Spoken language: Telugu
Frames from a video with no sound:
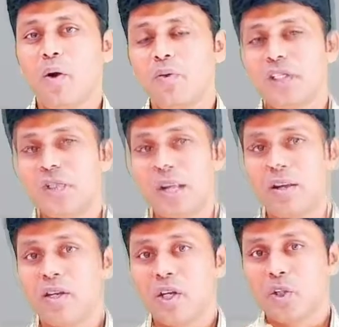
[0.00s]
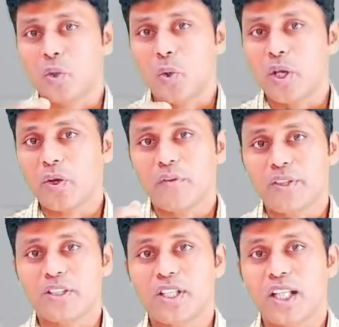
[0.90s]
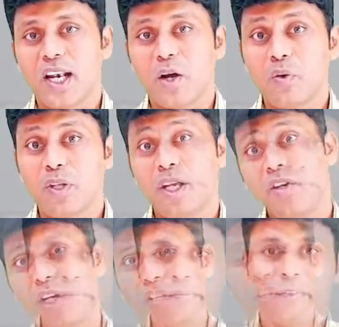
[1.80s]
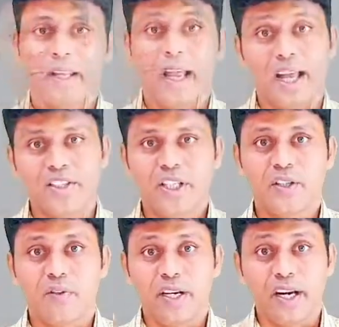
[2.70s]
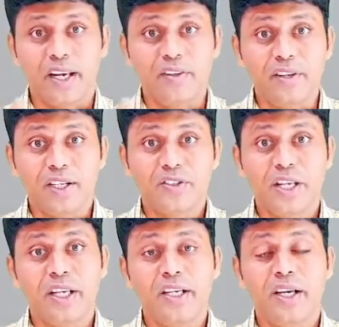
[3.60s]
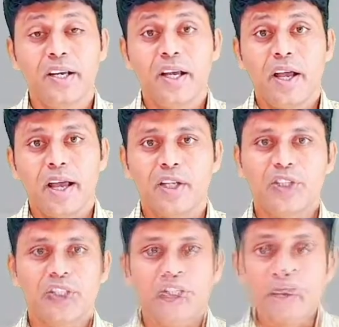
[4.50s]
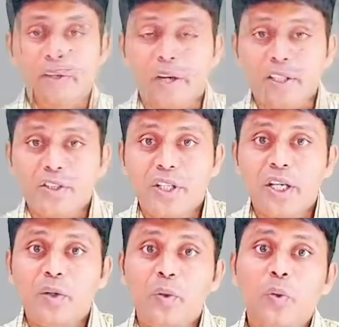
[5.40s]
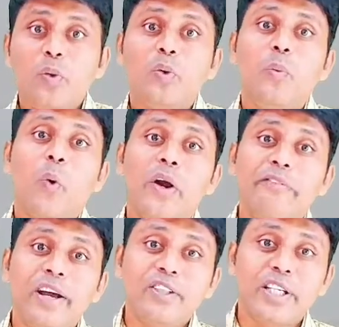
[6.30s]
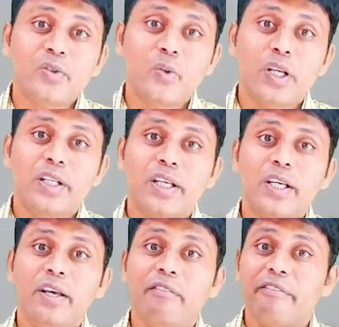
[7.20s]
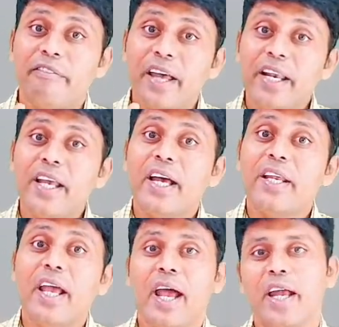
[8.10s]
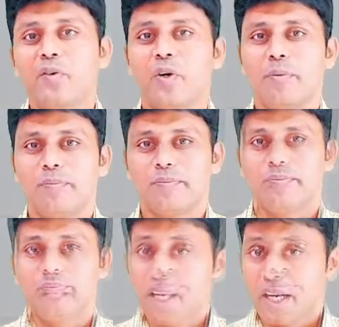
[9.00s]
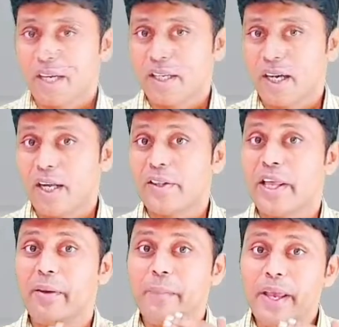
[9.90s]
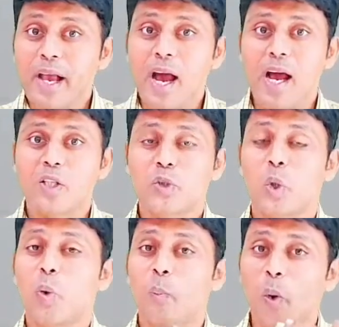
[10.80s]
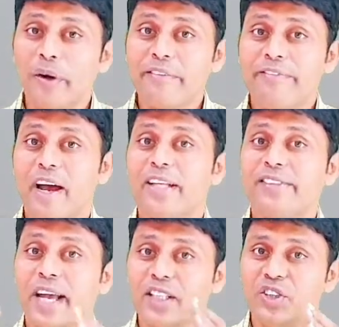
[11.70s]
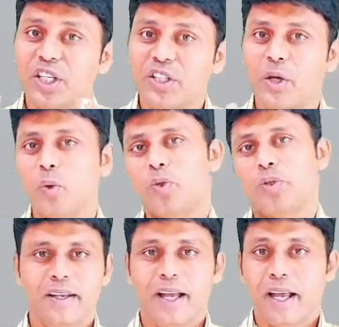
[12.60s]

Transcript: ఎలా ఉంది స్టోరీ స్టోరీ యొక్క విశిష్టత ఎలా ఉంది ఇంట్రెస్టింగ్ అడ్జెక్టివ్ ఇక్కడ ఇంట్రెస్టింగ్ అడ్జెక్టివ్ ఇంట్రెస్టింగ్ను మోడిఫై చేస్తున్నది వెరీ అనే యాడ్వర్బ్ ఈ రకంగా దే మే ఆల్సో మోడిఫైస్ అడ్జెక్టివ్స్